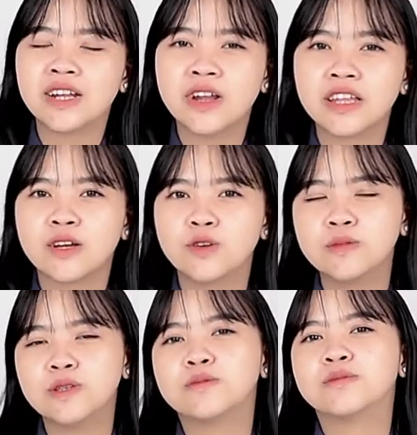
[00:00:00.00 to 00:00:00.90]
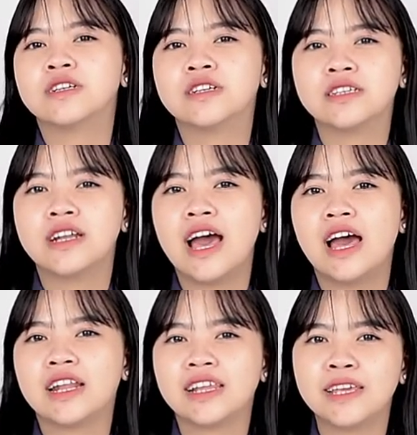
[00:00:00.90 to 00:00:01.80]
Kalian udah tahu belum e,
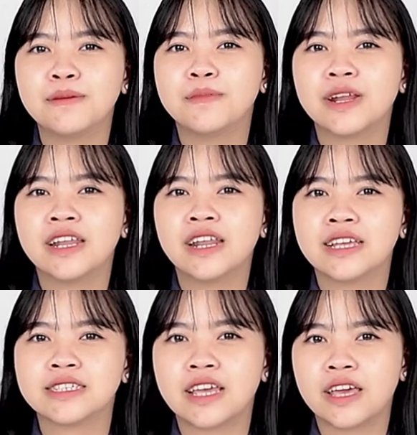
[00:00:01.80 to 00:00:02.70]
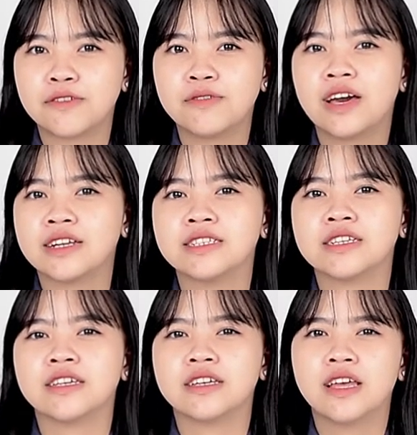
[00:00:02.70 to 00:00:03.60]
dari brand SF Archery?